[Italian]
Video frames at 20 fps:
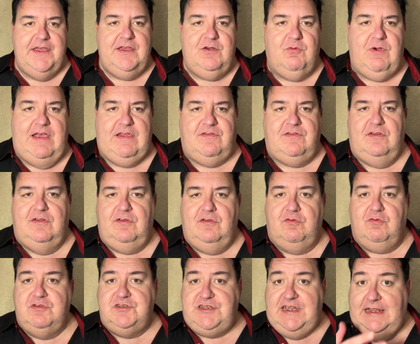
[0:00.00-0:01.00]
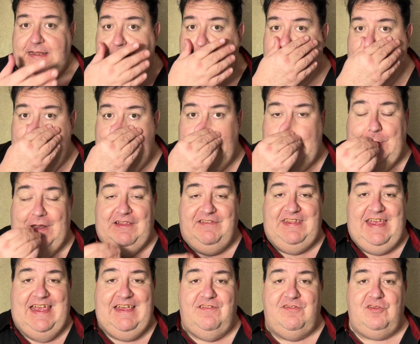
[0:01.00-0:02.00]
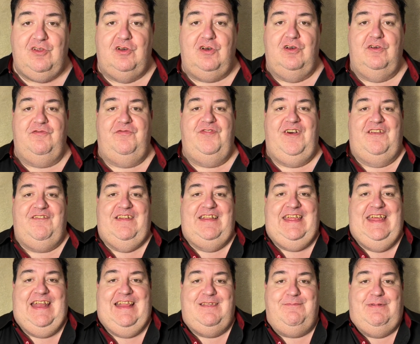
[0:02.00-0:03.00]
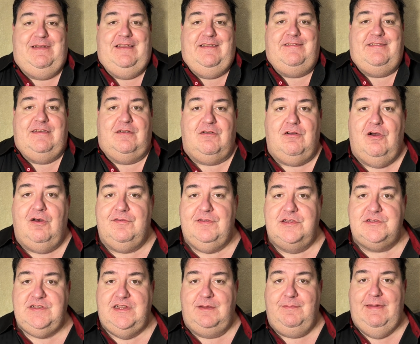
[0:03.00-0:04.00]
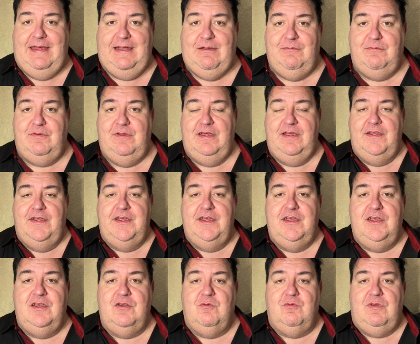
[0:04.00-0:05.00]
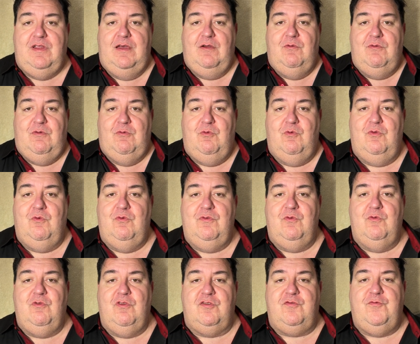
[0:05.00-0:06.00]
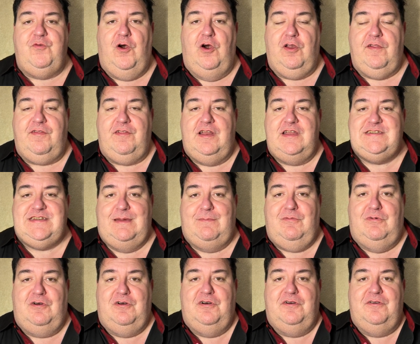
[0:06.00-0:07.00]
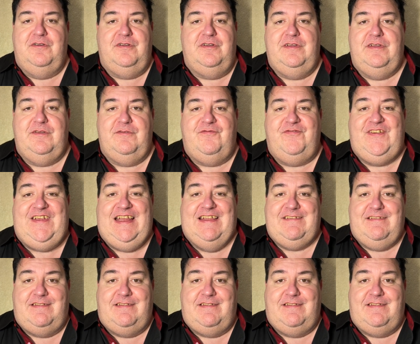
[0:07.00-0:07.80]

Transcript: questo non succede, non ha senso far vedere sempre le stesse cose, cioè rimane un, un, un, uno sforzo, diciamo, eh, fine a se